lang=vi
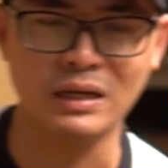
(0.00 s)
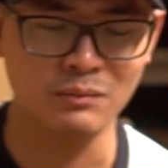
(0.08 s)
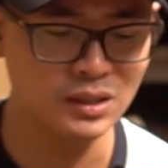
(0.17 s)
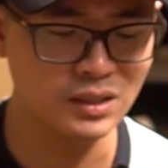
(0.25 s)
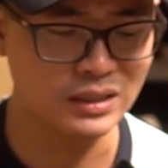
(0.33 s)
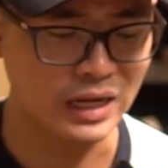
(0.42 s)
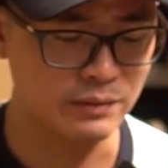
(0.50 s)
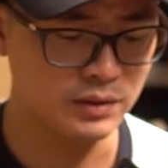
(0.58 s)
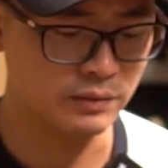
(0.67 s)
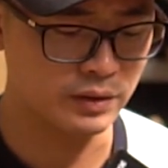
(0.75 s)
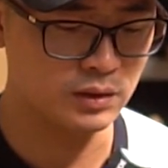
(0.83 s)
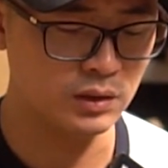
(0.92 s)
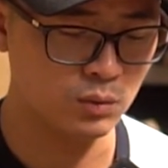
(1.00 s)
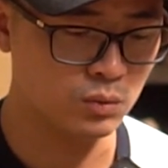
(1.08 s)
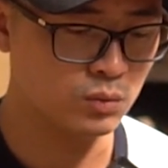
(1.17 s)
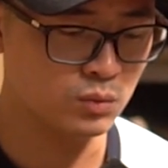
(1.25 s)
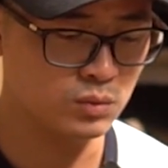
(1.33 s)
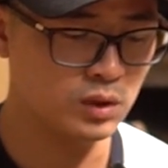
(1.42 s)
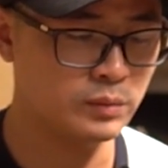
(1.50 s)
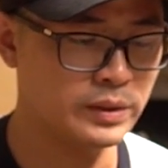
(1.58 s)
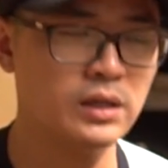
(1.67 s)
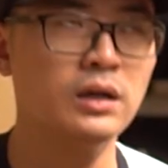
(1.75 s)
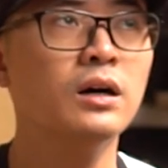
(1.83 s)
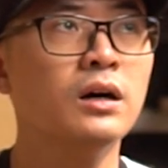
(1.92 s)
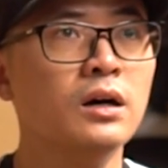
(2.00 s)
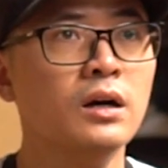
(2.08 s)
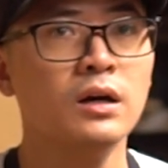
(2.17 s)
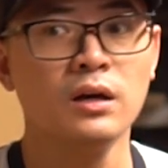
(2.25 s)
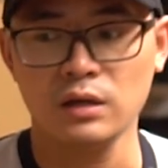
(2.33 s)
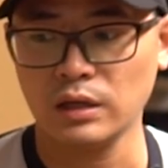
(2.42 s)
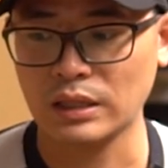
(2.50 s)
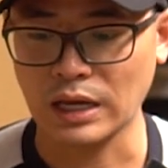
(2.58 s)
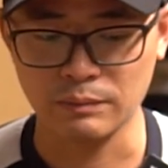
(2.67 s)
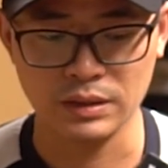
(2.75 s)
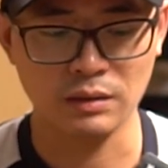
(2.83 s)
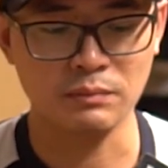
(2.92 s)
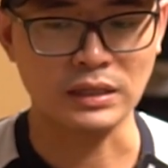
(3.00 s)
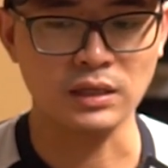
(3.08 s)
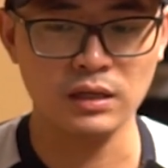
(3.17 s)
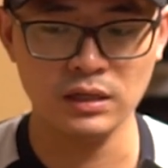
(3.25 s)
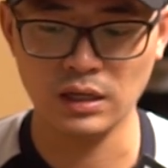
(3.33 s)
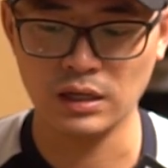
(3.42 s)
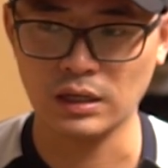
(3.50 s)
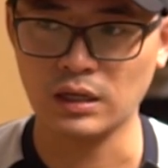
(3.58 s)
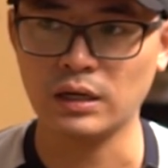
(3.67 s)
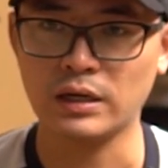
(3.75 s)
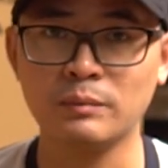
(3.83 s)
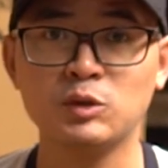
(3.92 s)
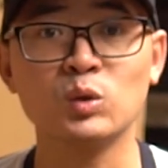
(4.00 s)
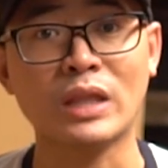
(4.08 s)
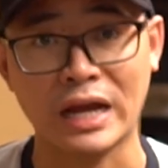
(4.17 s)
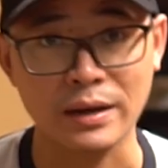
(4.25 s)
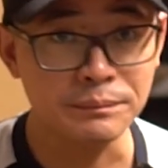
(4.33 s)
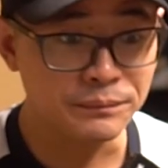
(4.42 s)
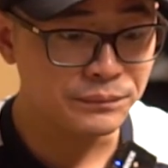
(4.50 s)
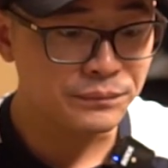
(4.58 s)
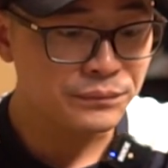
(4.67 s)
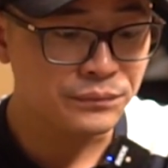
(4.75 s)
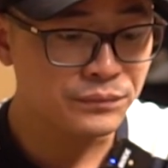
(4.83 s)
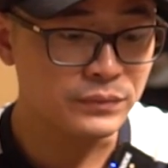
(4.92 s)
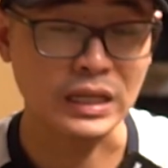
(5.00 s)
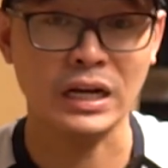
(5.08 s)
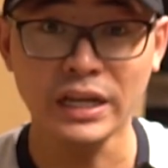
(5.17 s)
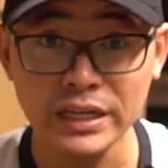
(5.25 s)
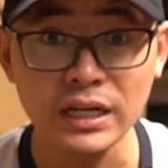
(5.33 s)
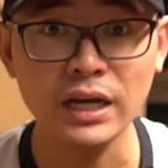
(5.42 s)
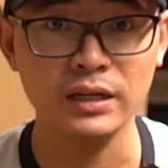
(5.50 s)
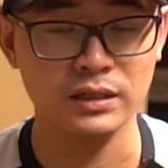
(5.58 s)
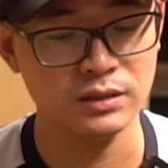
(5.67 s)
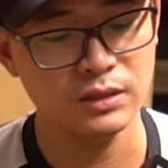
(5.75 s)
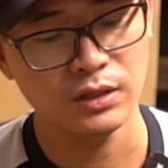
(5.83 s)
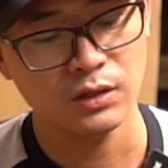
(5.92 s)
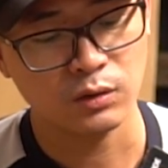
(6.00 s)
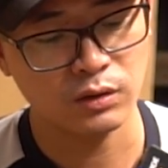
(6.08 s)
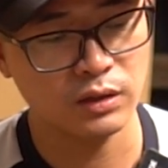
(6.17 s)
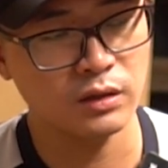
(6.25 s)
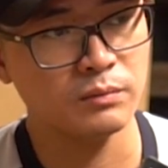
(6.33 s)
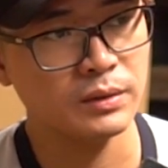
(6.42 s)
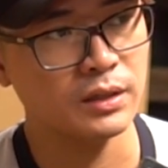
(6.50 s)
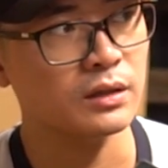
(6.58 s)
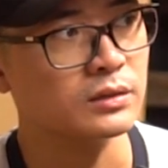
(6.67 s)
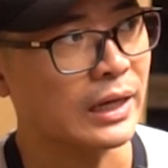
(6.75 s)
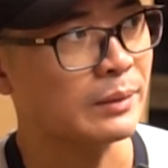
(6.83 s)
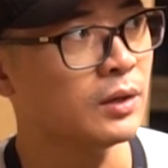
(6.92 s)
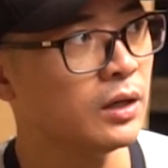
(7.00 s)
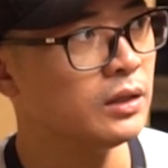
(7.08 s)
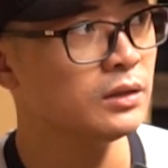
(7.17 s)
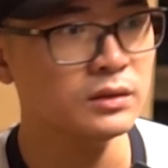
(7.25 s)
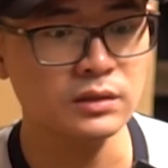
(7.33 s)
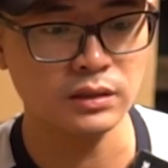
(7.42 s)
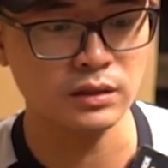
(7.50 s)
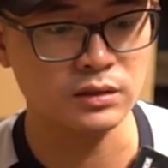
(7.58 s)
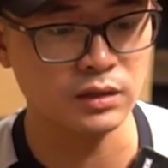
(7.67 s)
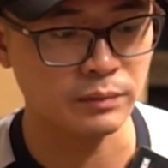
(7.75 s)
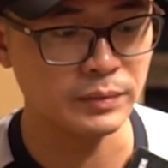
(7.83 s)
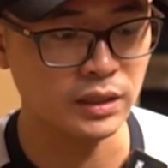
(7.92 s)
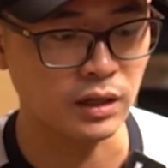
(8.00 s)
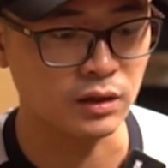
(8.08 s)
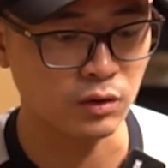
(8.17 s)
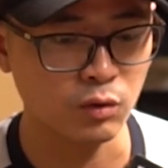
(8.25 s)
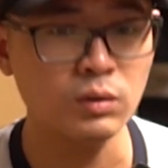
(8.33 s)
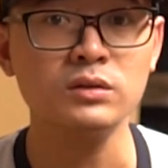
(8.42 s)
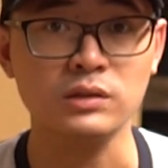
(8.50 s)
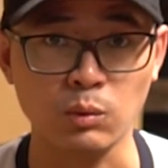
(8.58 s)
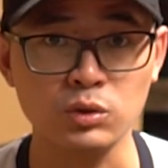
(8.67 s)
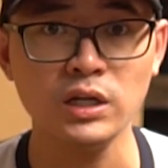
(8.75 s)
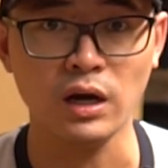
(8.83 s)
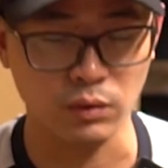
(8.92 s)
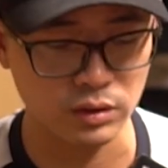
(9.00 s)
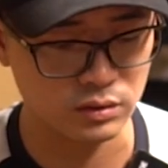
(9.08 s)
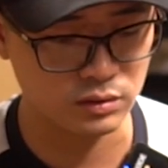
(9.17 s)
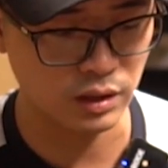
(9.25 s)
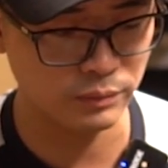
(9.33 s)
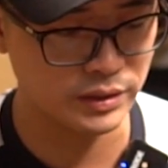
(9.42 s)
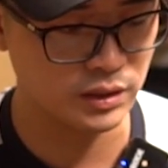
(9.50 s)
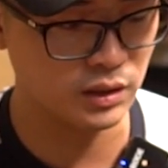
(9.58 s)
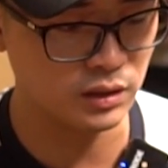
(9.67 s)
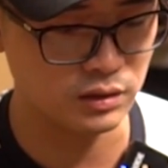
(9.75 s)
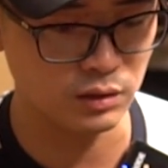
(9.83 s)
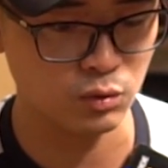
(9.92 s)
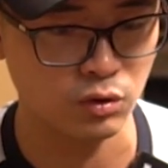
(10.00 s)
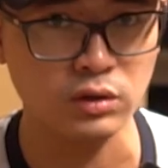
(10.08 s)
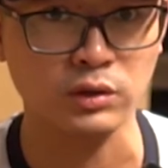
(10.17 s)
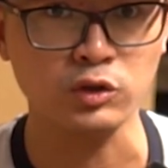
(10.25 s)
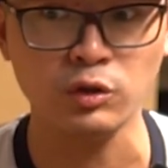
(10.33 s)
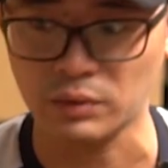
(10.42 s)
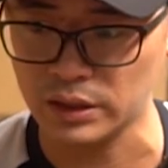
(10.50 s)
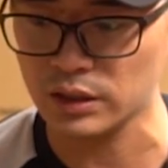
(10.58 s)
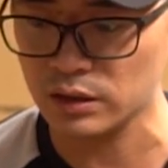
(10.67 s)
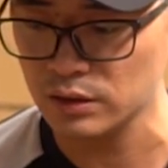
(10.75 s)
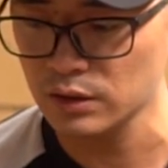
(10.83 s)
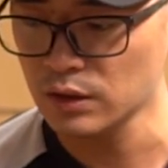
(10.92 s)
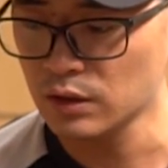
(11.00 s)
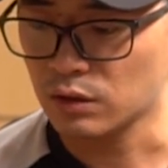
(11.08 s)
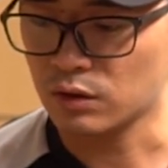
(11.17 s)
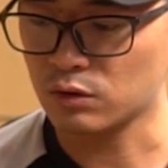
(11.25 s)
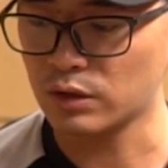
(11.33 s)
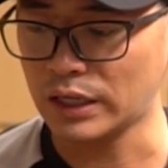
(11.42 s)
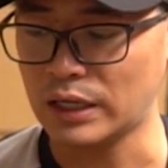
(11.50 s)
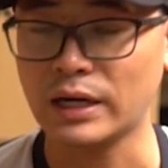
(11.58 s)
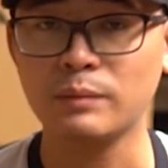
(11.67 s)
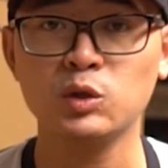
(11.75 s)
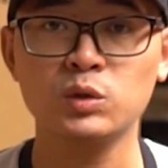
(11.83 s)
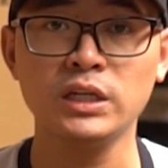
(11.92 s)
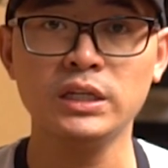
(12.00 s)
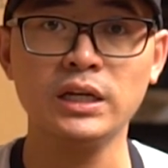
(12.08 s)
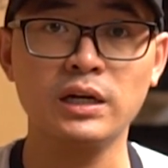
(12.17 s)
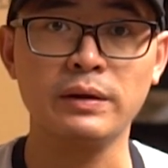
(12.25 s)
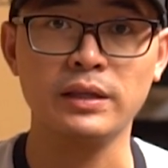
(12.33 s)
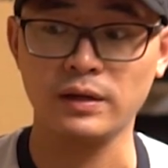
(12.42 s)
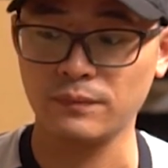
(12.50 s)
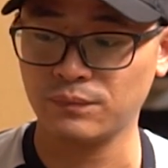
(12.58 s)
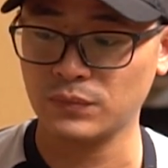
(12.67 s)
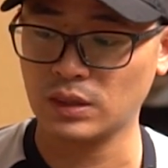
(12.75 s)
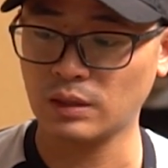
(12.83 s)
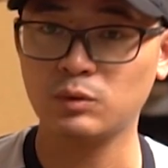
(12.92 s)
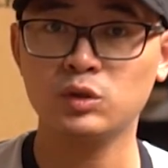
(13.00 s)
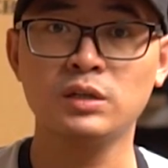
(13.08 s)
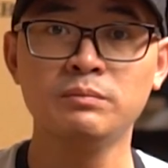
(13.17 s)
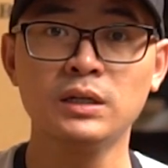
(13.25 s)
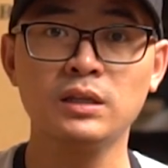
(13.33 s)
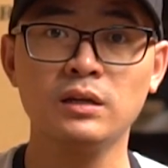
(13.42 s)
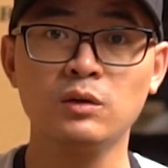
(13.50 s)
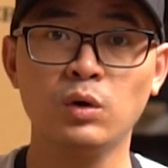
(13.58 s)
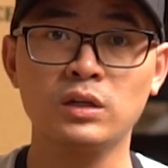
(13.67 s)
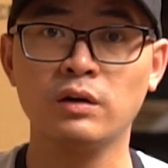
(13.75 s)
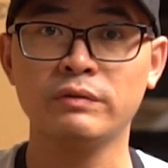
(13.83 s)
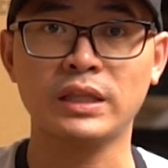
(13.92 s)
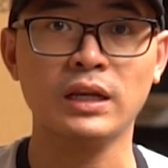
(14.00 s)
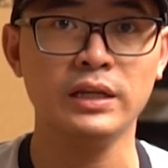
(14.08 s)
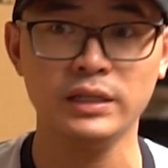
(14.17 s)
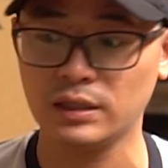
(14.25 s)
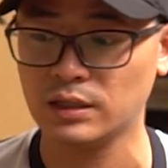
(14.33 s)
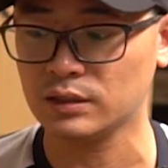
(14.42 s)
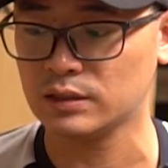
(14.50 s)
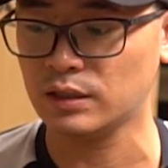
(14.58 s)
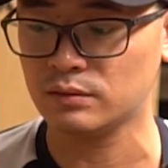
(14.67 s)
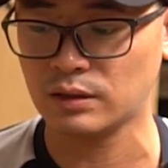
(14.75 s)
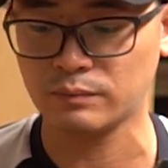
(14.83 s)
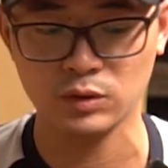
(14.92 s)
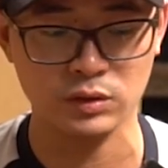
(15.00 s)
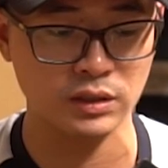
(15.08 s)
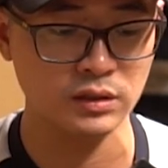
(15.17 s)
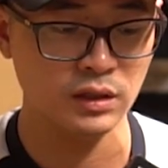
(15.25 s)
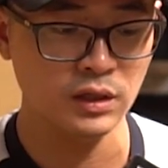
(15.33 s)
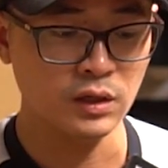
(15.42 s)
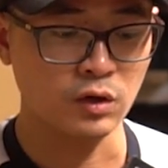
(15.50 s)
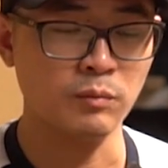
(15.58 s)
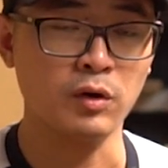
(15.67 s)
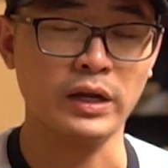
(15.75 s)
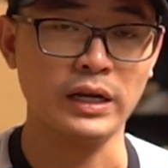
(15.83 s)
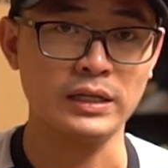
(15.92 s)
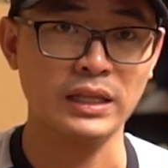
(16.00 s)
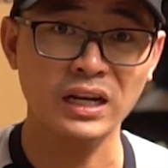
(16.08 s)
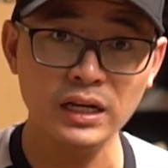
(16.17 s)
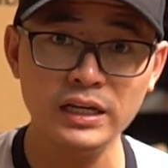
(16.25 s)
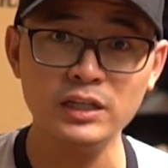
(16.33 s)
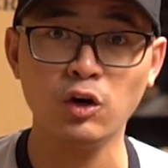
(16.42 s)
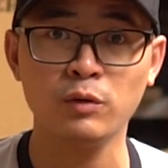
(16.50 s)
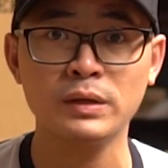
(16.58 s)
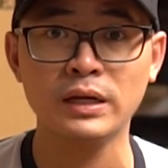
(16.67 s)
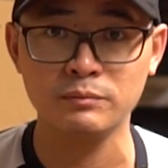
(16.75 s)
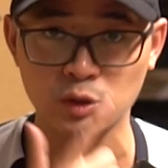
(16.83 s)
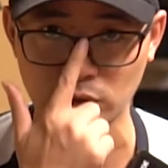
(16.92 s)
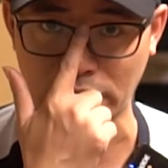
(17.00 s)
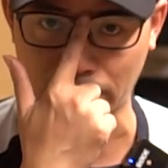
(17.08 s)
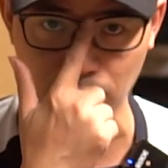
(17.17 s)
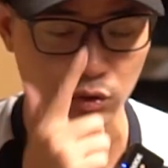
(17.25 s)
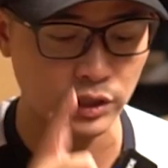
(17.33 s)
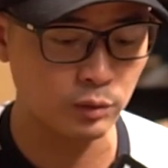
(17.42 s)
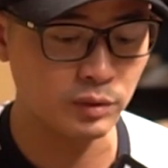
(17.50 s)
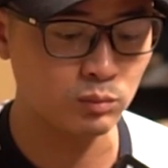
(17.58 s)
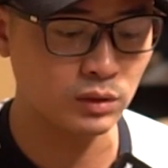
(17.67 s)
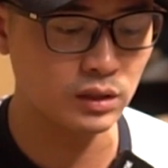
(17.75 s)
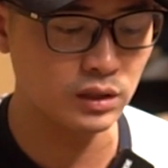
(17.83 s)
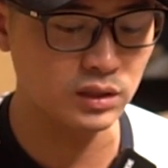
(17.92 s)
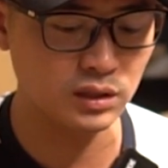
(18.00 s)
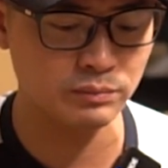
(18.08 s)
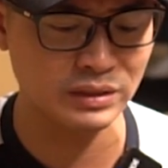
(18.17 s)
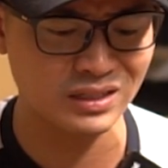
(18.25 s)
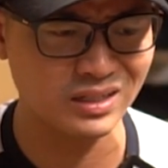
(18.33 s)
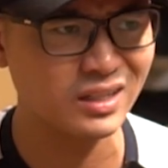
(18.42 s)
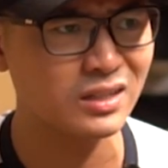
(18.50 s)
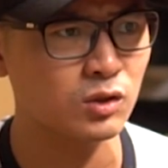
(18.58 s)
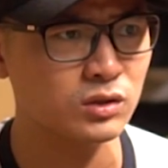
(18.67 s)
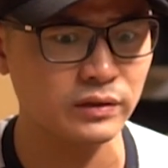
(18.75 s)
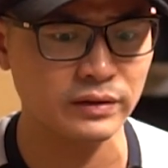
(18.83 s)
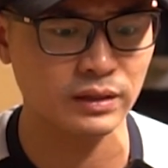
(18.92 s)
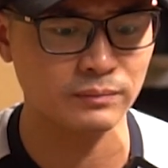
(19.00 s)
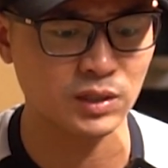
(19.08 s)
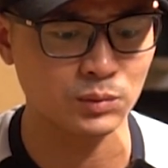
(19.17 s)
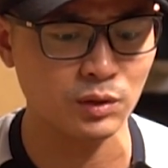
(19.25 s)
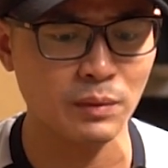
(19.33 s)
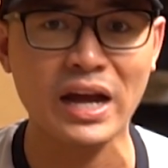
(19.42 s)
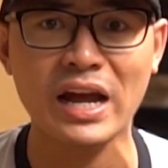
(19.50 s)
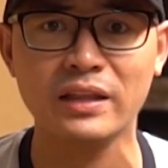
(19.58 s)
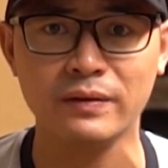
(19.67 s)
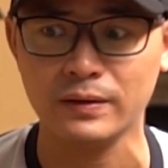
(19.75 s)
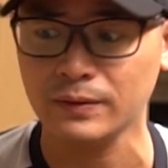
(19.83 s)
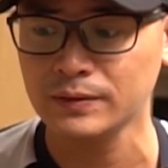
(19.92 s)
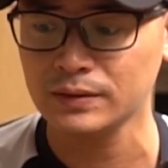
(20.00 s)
giá mới hiện tại bây giờ bao nhiêu nếu mà hiện tại mình đang bán thanh lý là 5 triệu 8 thanh lý đấy còn nếu mà giá mới thì như trên thị trường bây giờ nó cũng hơn 6 triệu ấy theo mình nghĩ là đâu đó 6 triệu mấy ấy còn con này là 5 triệu 9 nha các bạn nhé 5 triệu 9 mới tinh luôn không phải thanh lý thanh nhất gì hết 5 triệu 9 còn bọn này là thanh lý rồi mới 5 triệu 8 còn nếu mà không thanh lý thì mình nghĩ là nó rơi vào tầm 6 triệu 3 rồi